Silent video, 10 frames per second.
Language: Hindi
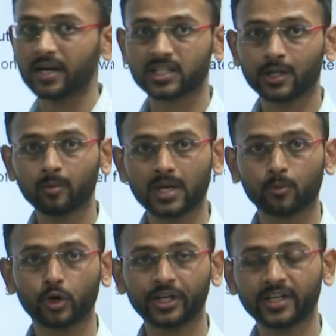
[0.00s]
अच्छा जब हम
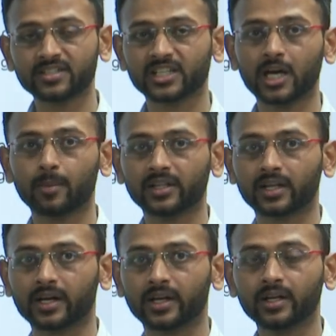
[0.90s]
लेबोरेटरी टेस्ट की यहाँ
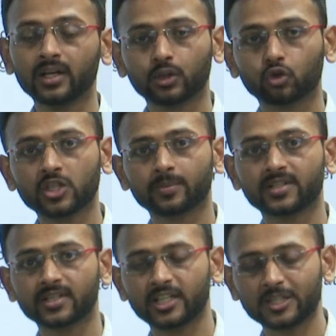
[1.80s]
बात कर रहे हैं तो
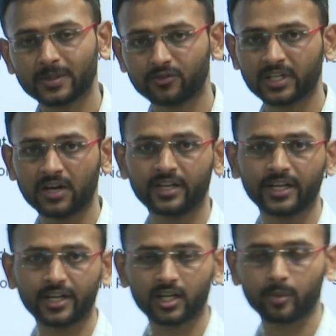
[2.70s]
इसमें ऐसे स्पेसिफिक
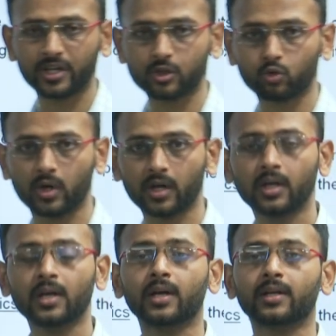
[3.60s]
gravity का डिटर्मिनेशन हुआ
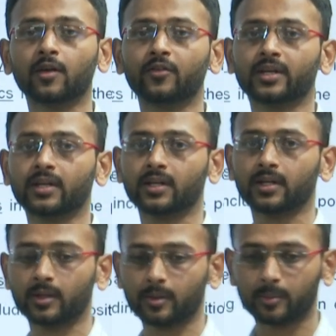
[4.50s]
या फिर
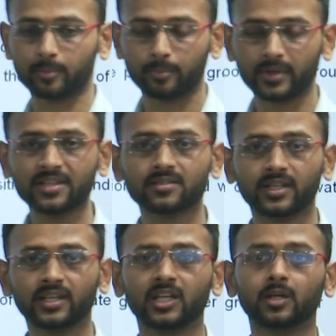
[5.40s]
uh,
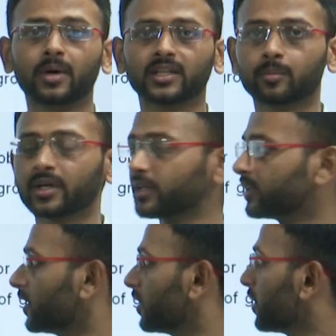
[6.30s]
density की बात हम कर
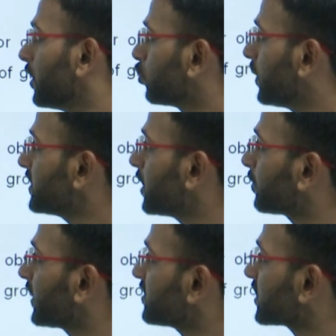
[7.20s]
देते हैं तो इन
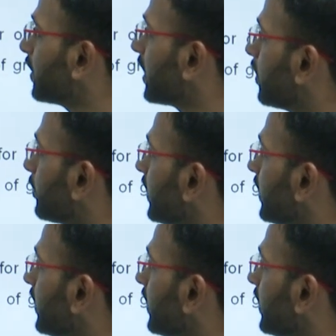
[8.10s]
सब टेस्ट के बारे में